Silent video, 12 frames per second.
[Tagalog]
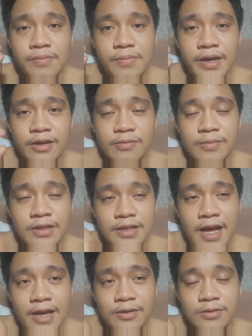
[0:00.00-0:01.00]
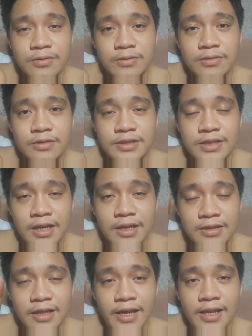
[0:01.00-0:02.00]
meron man tayong isang
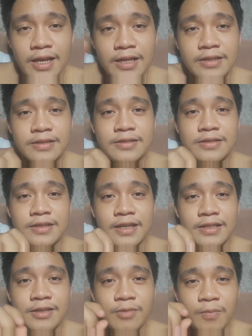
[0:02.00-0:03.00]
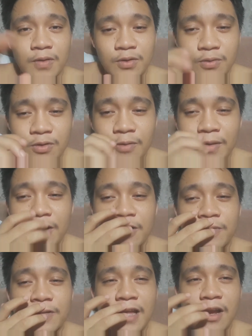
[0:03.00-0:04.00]
dahilan na hindi magpatuloy, meron
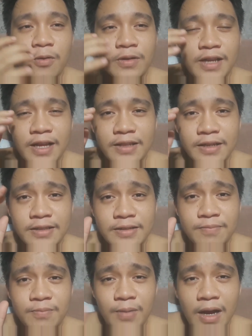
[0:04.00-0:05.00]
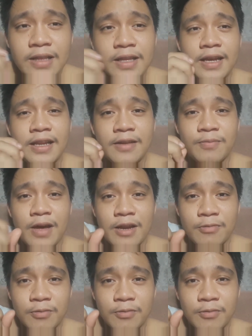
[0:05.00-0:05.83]
naman tayong 100 pang dahilan para